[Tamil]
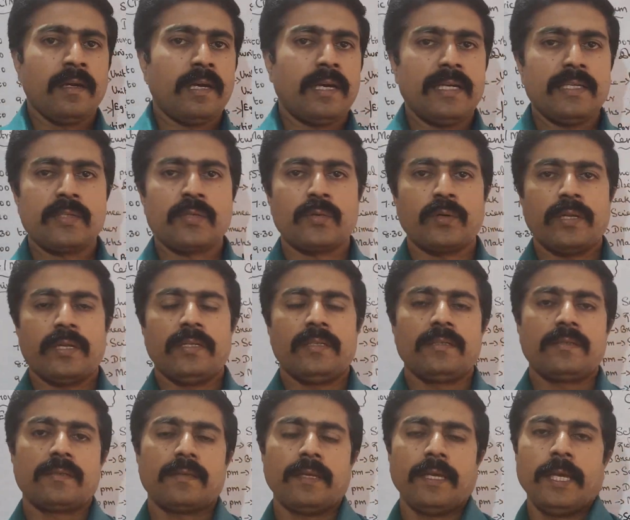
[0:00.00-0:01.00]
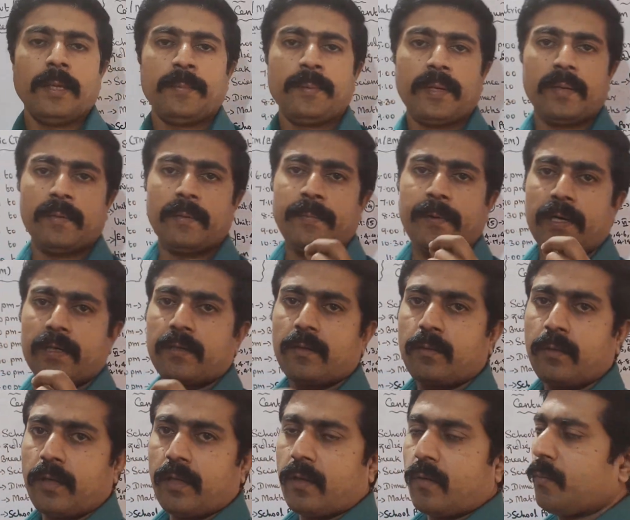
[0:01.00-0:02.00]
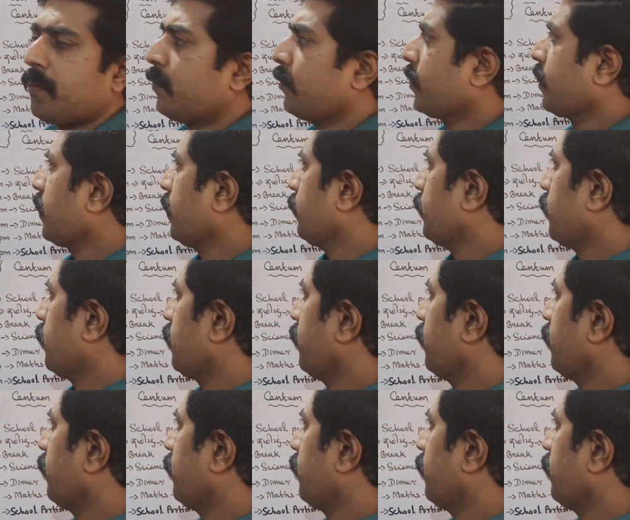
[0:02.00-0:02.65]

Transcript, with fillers: ஹாய் ஸ்டூடெண்ட்ஸ் இப்போ நம்ம பார்க்கக்கூடிய ரொம்ப முக்கியமான